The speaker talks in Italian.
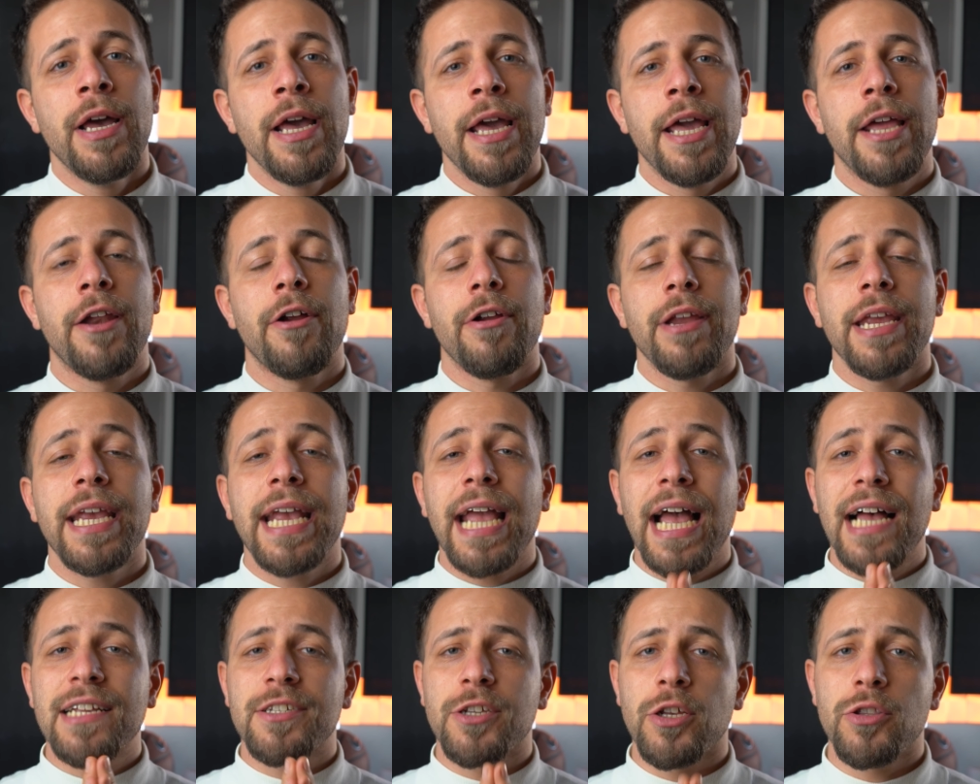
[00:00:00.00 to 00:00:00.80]
In ogni
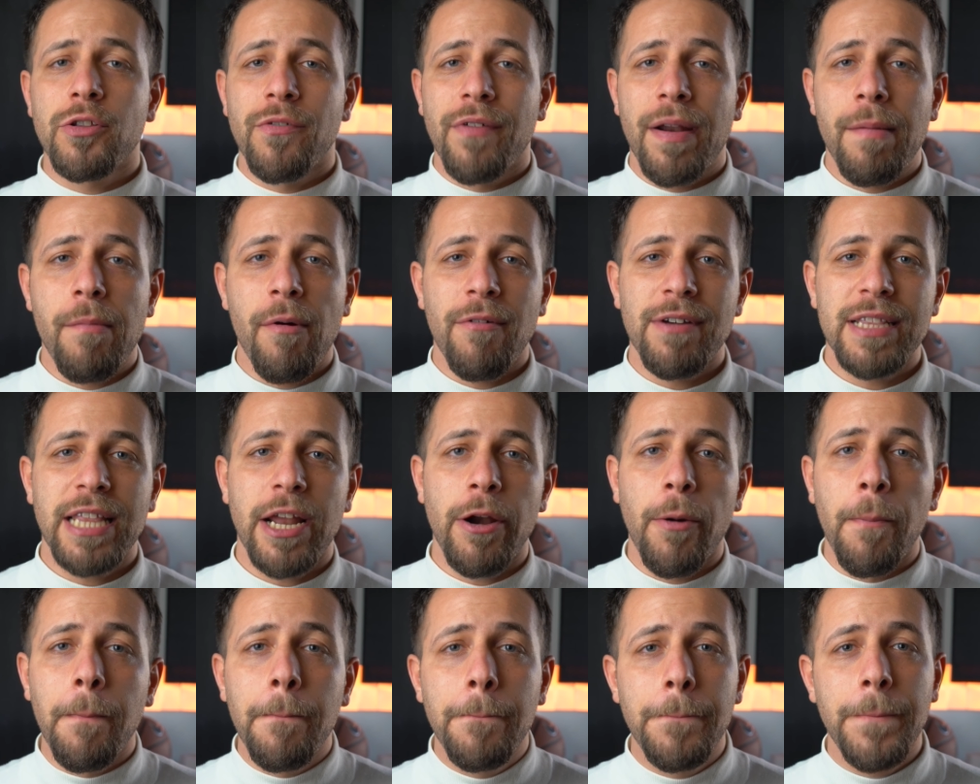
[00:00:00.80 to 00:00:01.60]
caso dovremo vedere
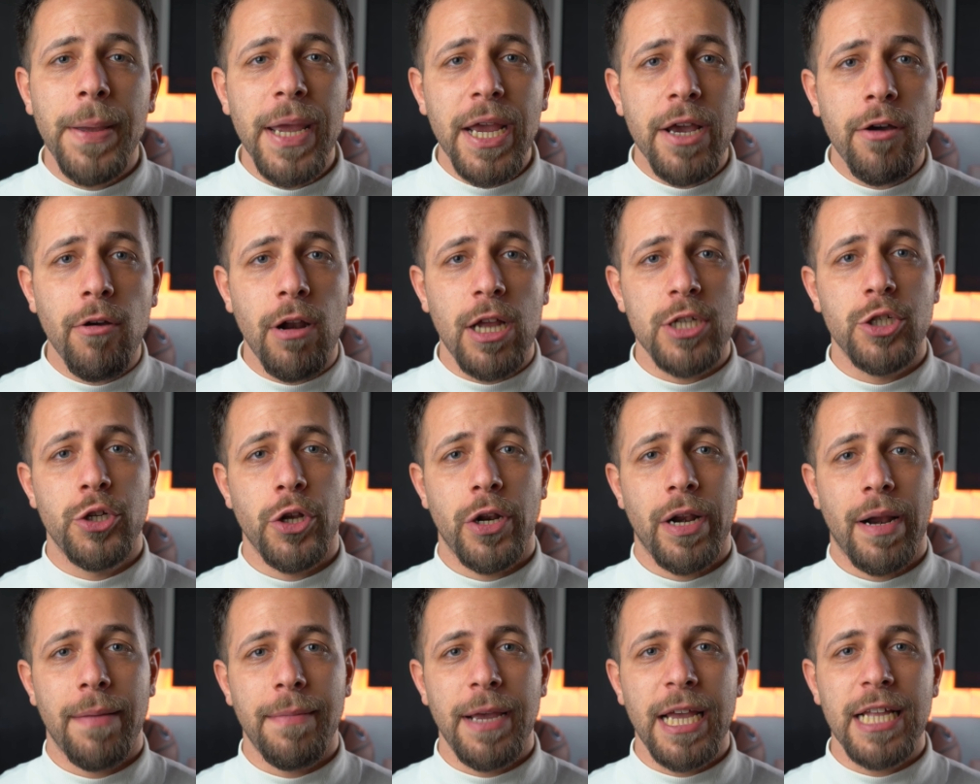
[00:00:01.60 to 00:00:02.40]
un piccolo
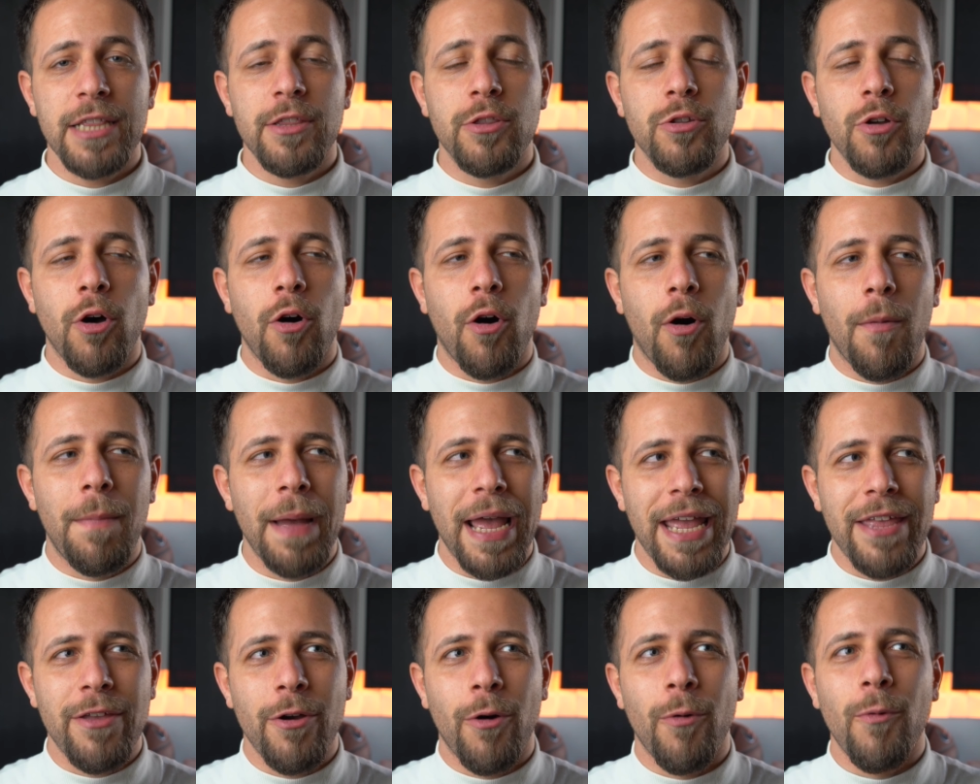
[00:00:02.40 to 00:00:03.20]
aggiornamento, o
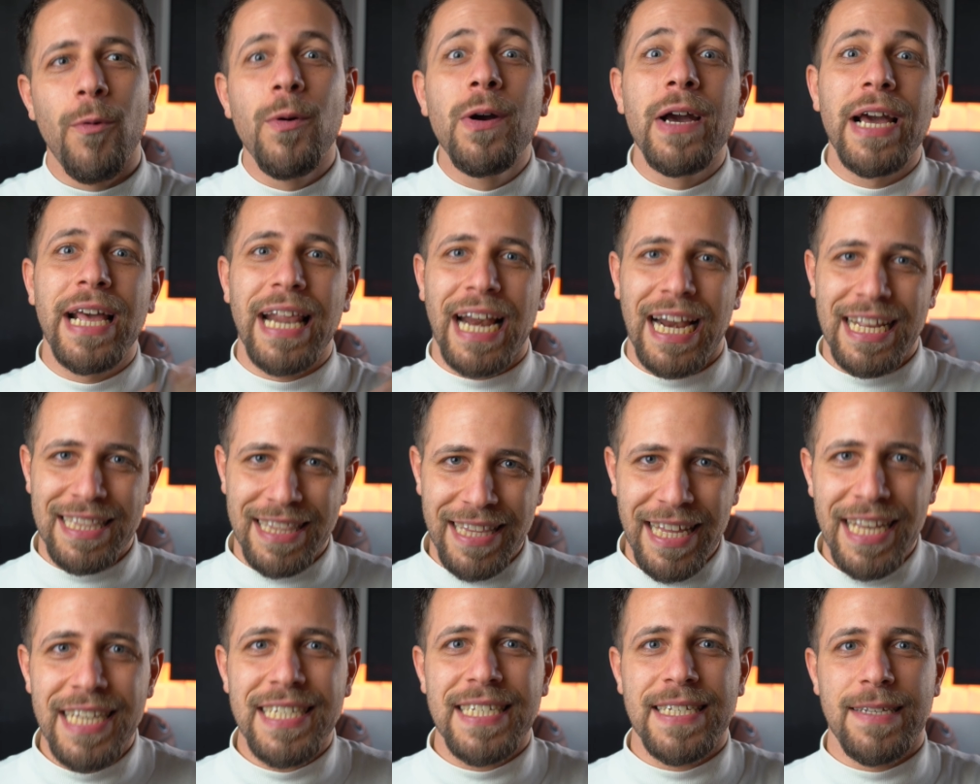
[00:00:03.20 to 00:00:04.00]
meglio, un
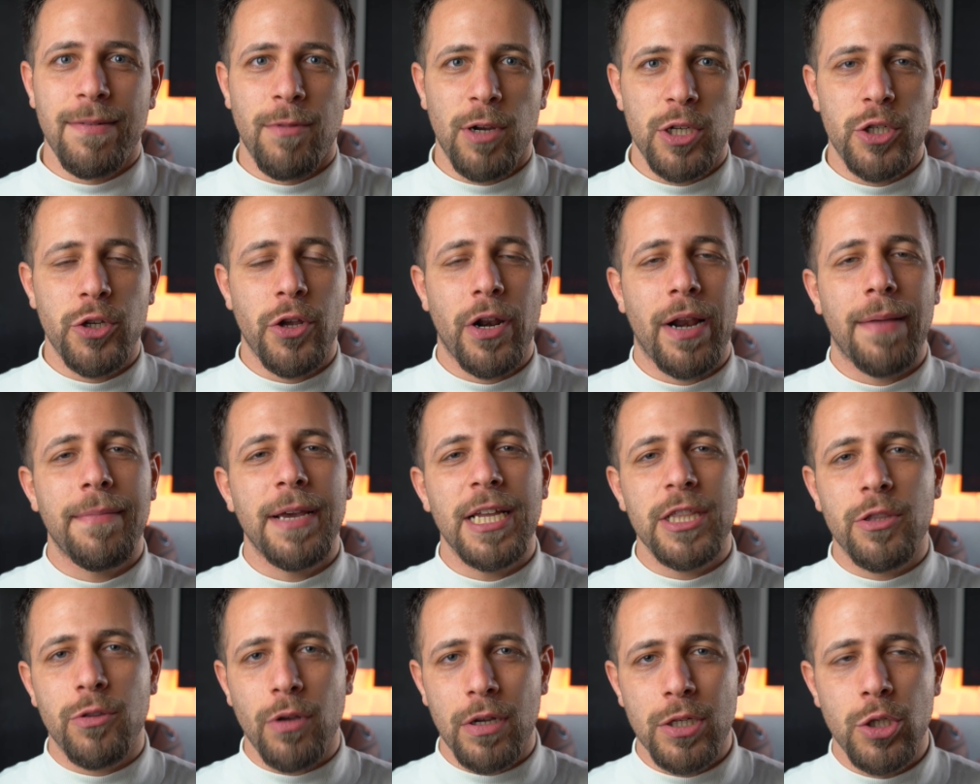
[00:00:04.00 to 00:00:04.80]
grandissimo
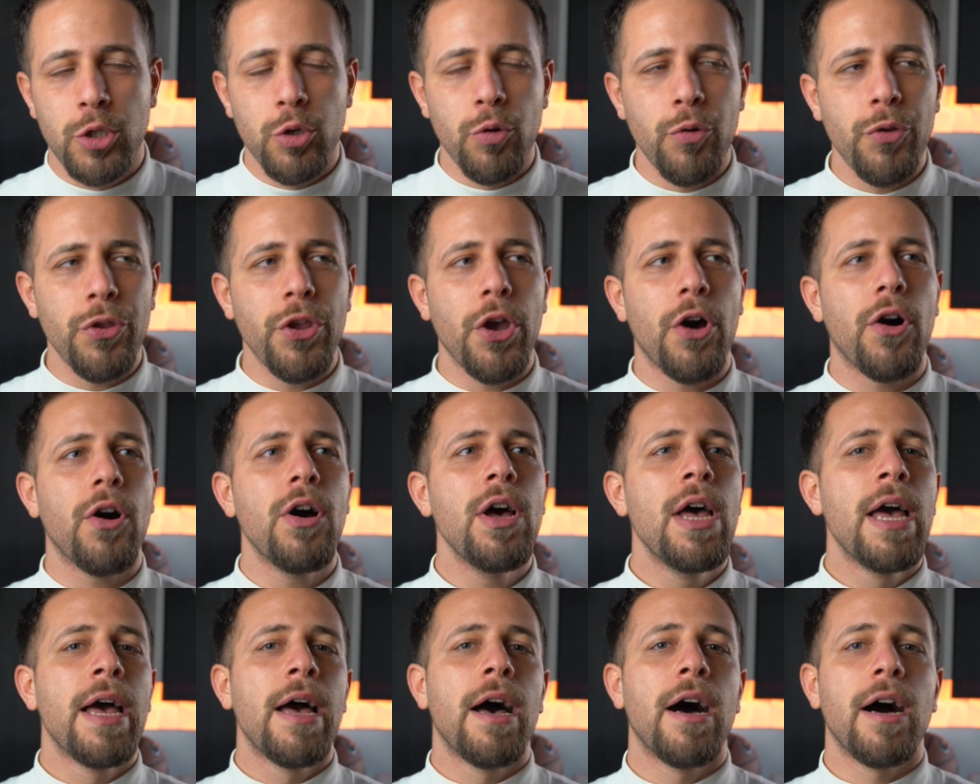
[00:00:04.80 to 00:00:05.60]
aggiornamento a giugno,
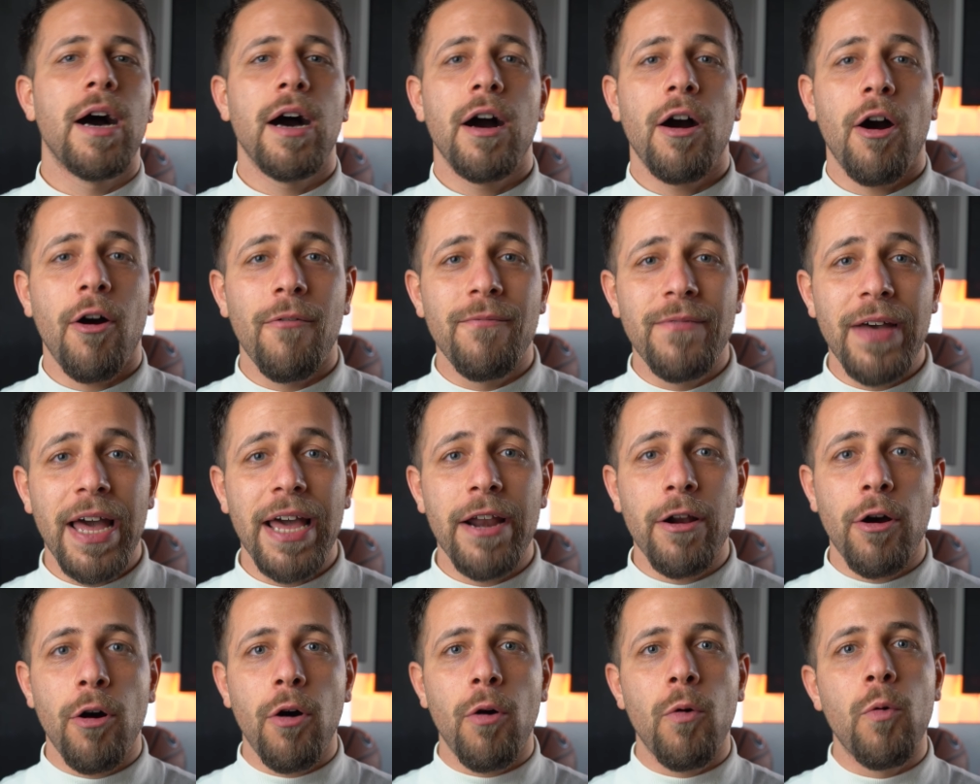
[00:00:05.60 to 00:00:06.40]
eh,
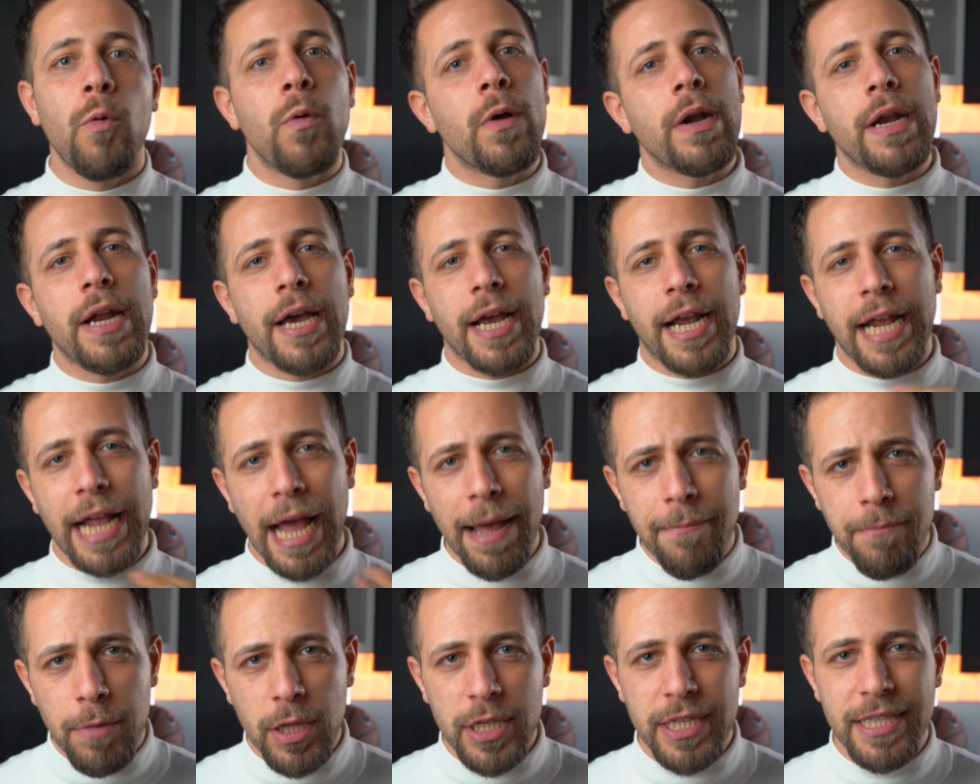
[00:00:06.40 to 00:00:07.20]
ovvero un
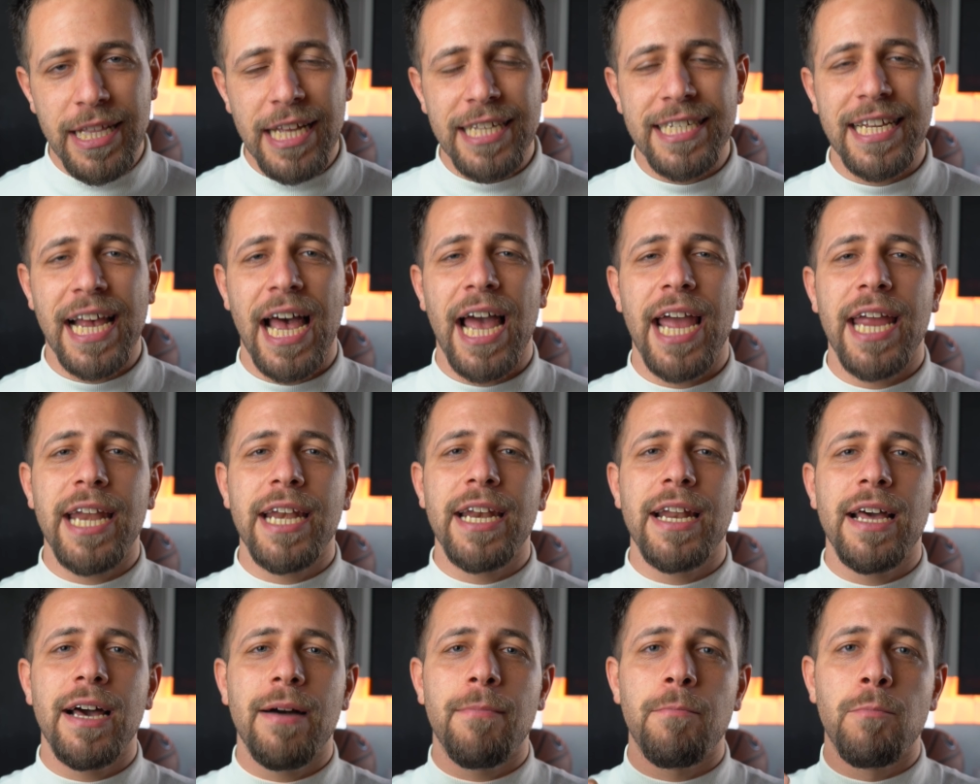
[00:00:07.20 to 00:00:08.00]
cambio di
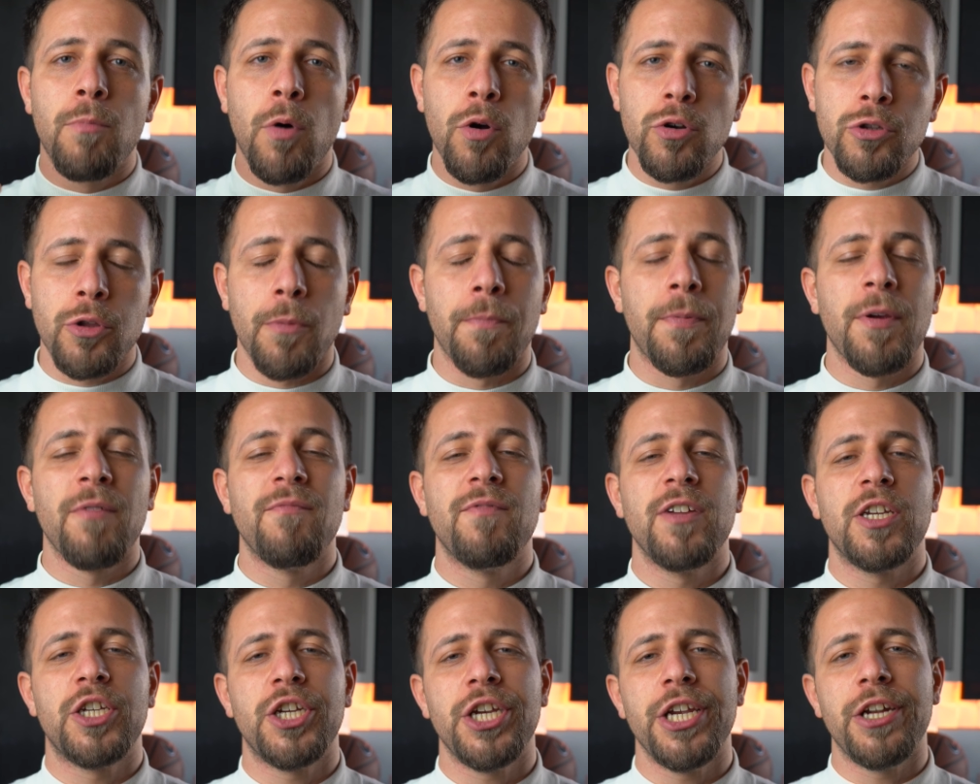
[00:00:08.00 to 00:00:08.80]
design molto più
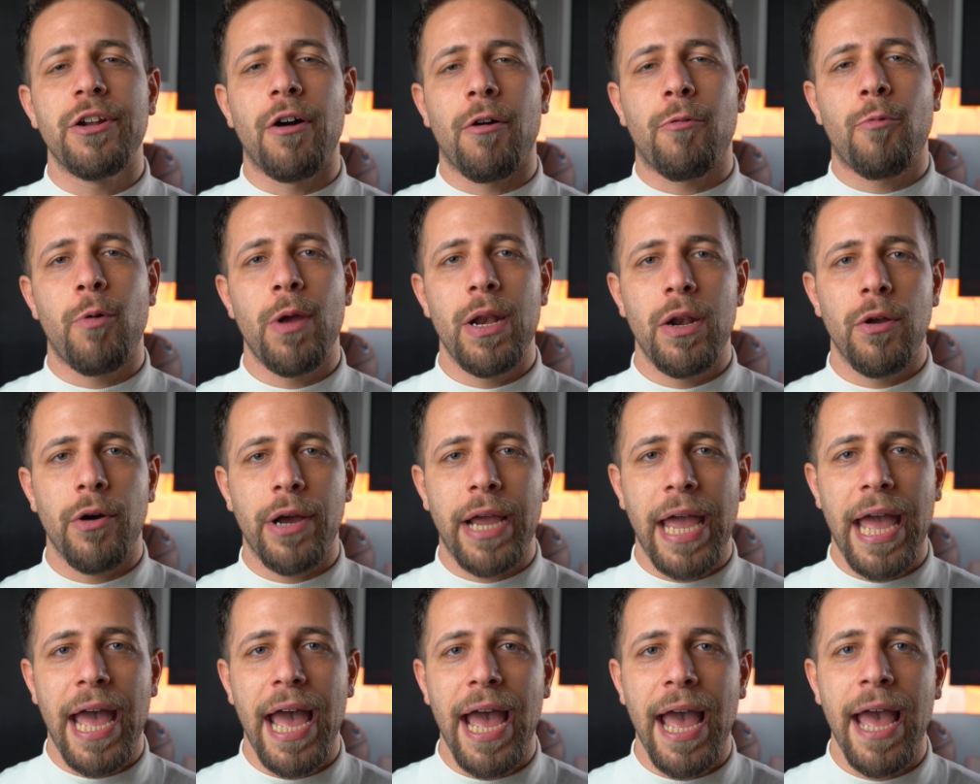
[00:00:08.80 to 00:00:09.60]
vicino a quello
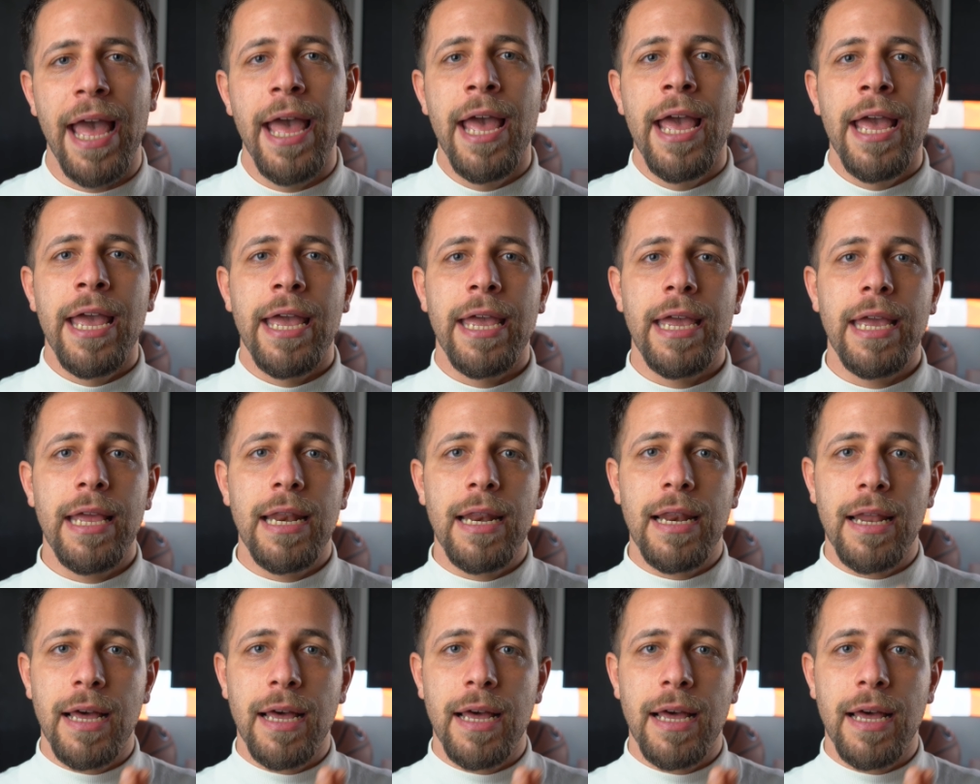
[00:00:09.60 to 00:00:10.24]
che è il